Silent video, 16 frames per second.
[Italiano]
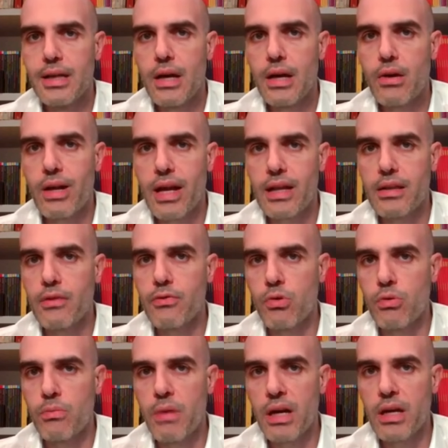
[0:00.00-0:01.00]
un grande
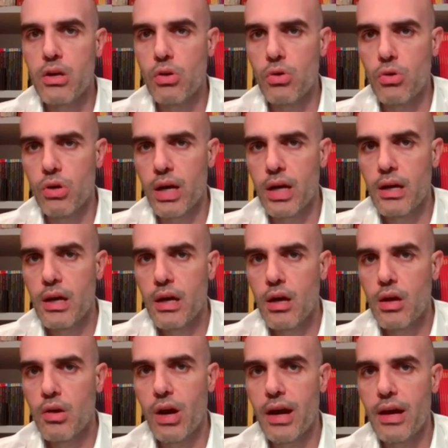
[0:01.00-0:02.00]
furbacchione,
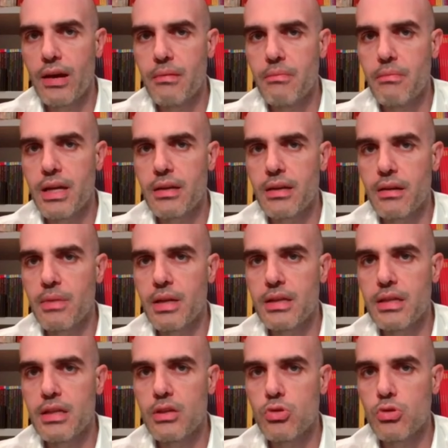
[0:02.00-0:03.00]
lo ha
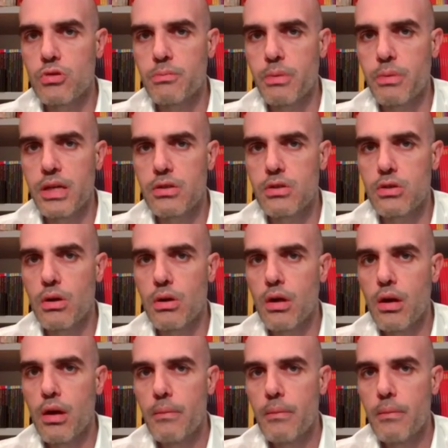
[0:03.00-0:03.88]
immediatamente sospeso,